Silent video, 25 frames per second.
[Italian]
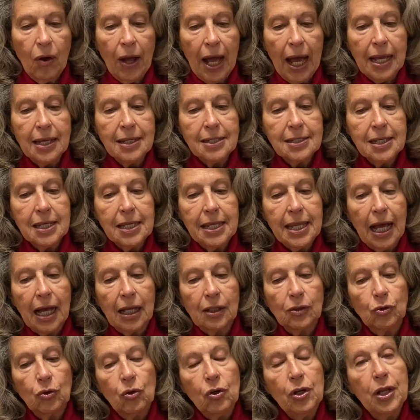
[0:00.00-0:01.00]
ha
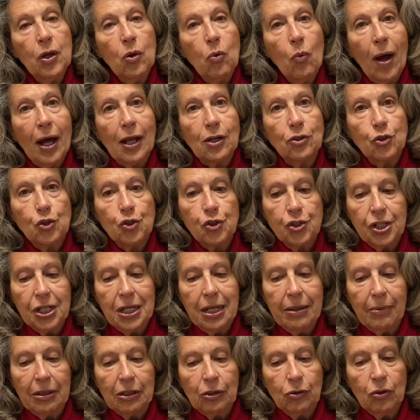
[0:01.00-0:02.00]
insegnato linguaggio
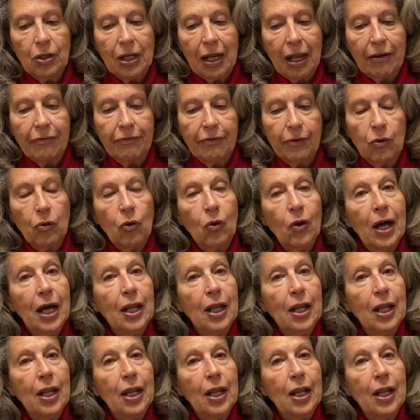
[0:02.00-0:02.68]
cinematografico